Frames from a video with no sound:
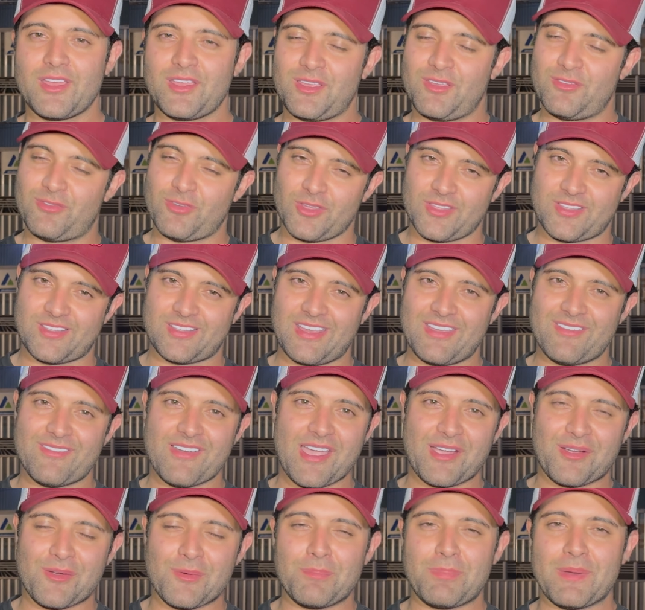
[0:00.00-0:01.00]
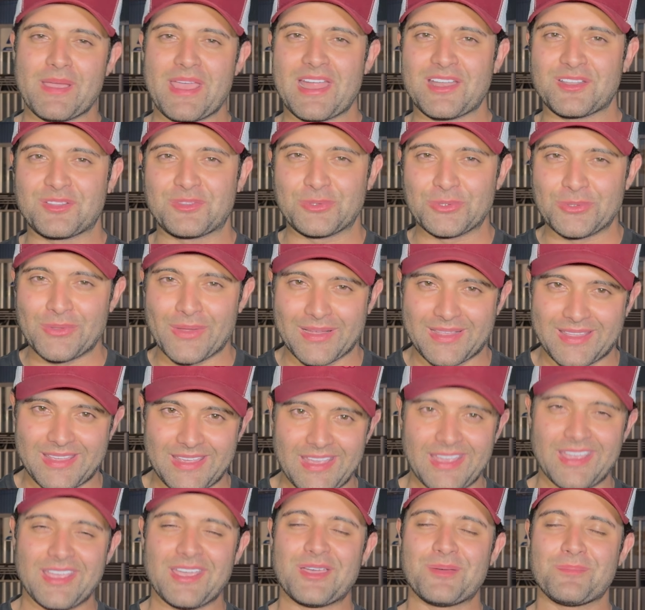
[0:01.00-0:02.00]
E você vai acompanhar tudo
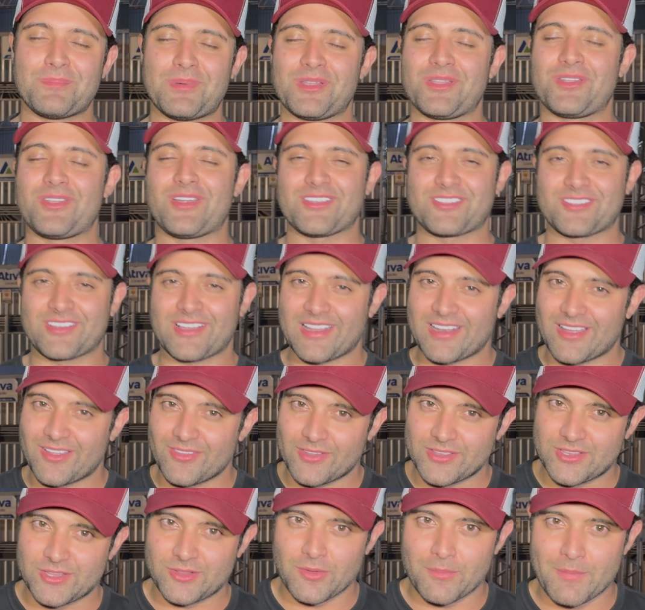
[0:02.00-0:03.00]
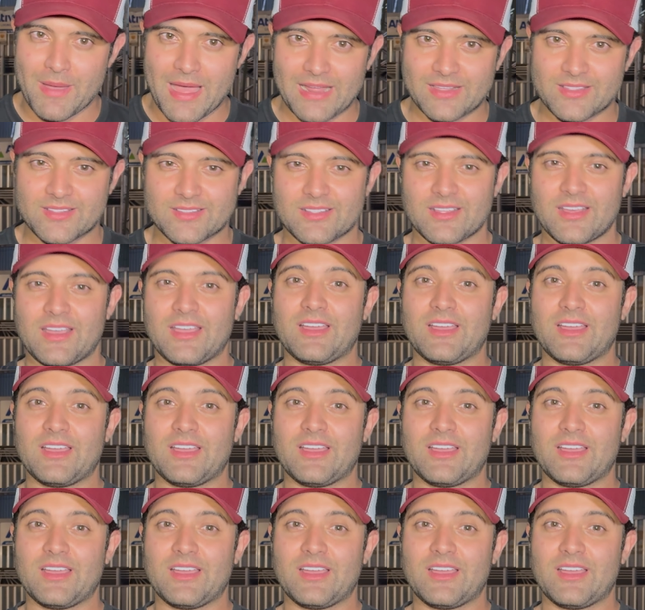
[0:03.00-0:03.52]
aqui pelo nosso canal da Agito Max.